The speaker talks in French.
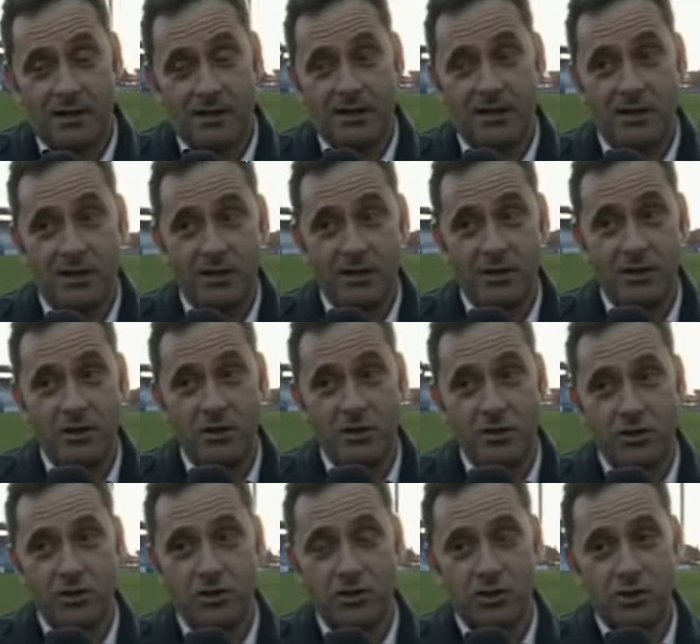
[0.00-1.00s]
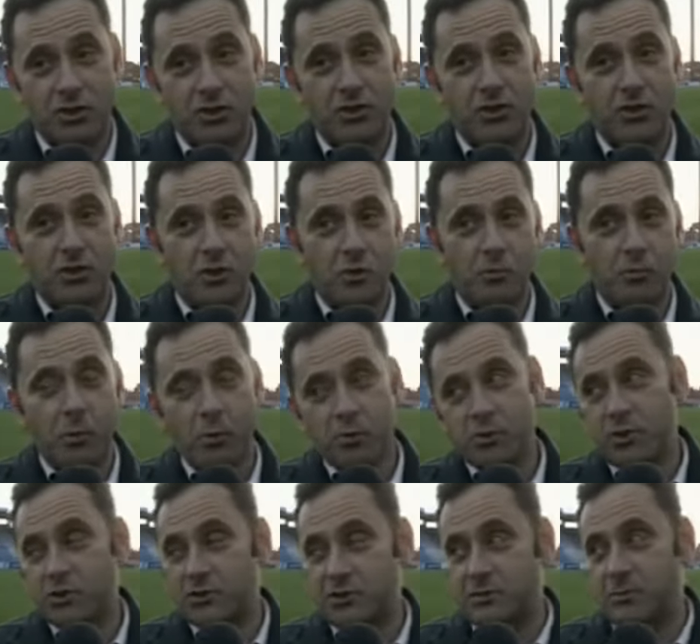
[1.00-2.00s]
Et j'ai le bon
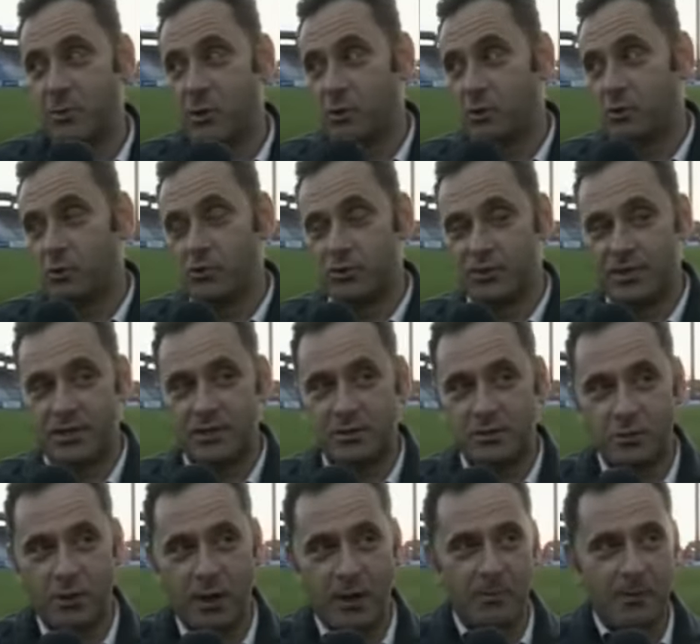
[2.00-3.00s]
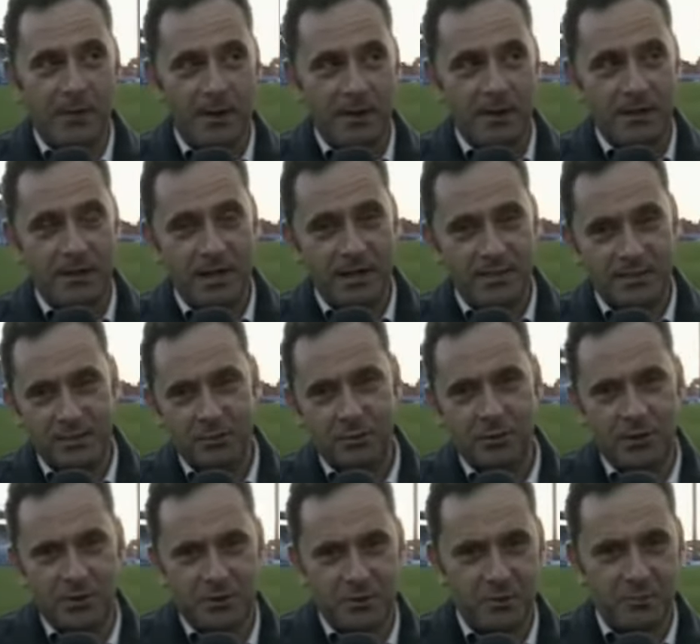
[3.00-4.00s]
sentiment que le stade sera plein à cette
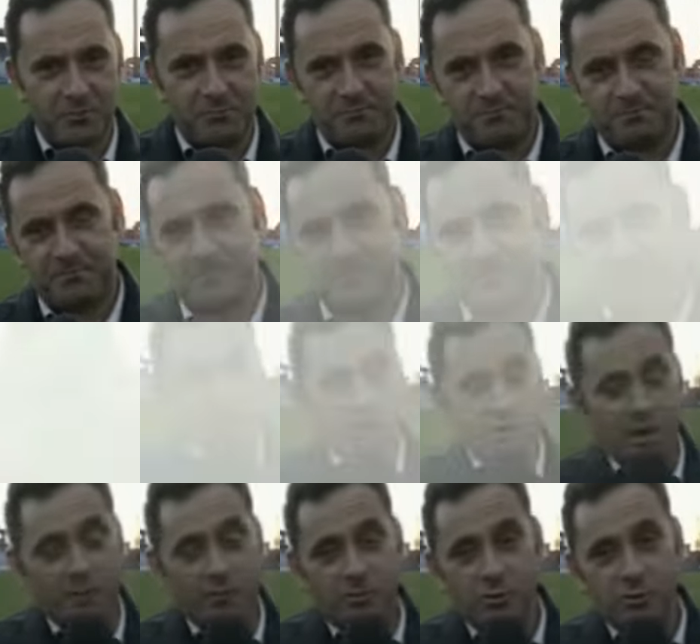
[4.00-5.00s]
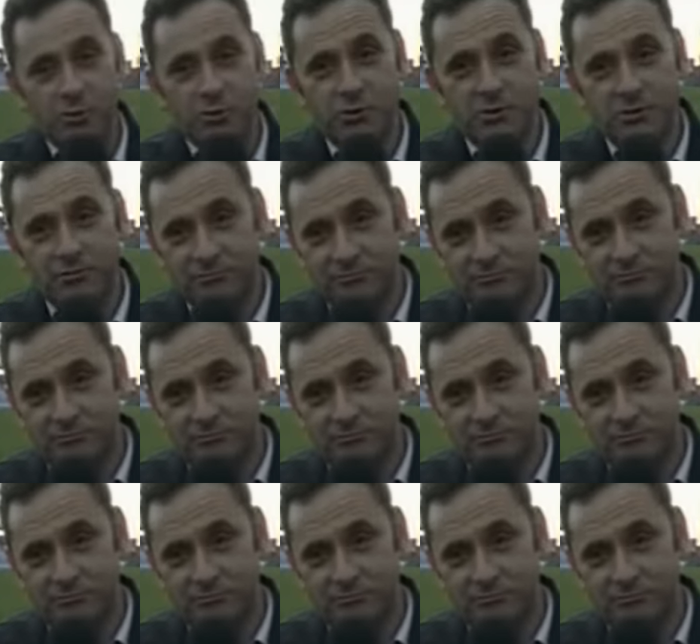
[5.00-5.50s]
occasion. C'est un plus.